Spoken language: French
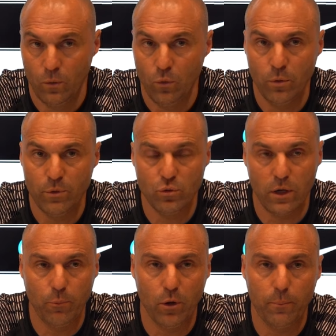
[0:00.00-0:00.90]
Oui, mais sur
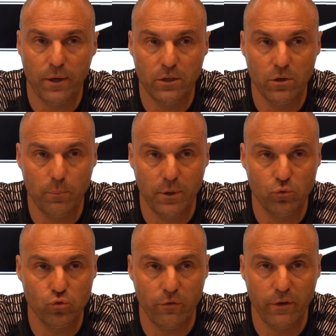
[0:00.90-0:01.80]
la première partie, on n'a pas
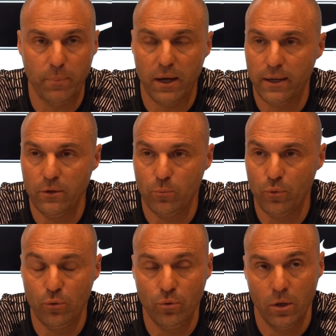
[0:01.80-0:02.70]
toujours fait pareil non
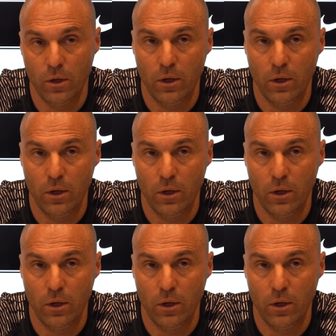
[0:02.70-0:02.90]
plus.